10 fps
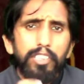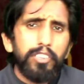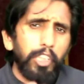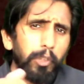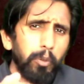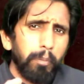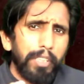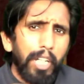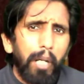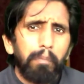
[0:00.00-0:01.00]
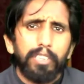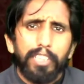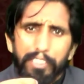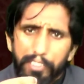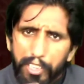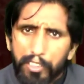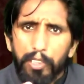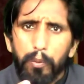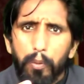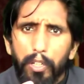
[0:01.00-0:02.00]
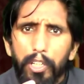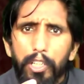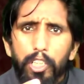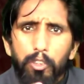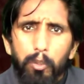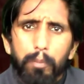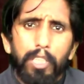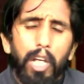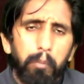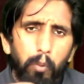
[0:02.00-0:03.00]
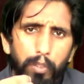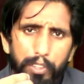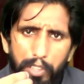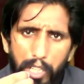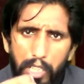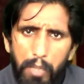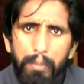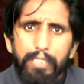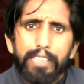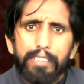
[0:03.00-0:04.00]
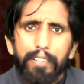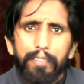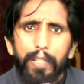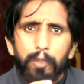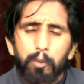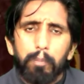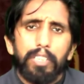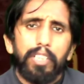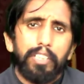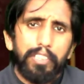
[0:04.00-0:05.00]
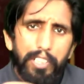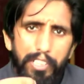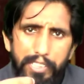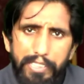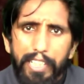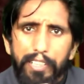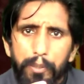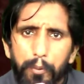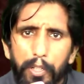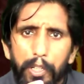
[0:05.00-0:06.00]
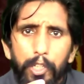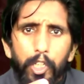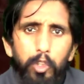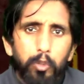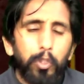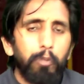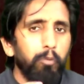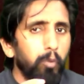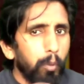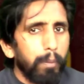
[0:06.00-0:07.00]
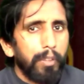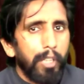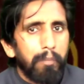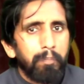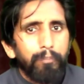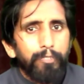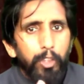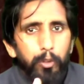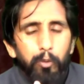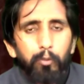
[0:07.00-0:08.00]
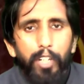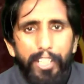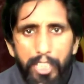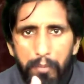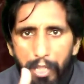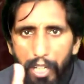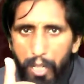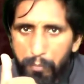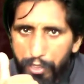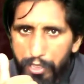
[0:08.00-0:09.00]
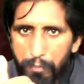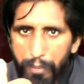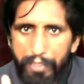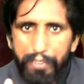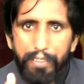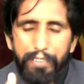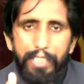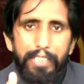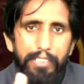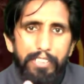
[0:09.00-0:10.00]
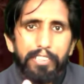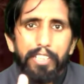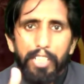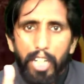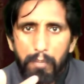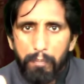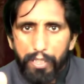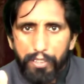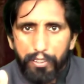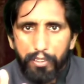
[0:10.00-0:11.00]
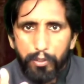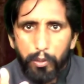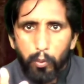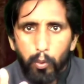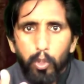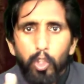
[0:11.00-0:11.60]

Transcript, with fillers: कि कोई बंदा आपसे कितना तंग हो रहा है कोई बंदा आपको कितना नापसंद कर रहा है कोई बंदा कितना डिसएग्री हो रहा है चूँकि वो बंदा जो वाकई में आपके लिए मैटर करता है या जिसके लिए आप मैटर करते हो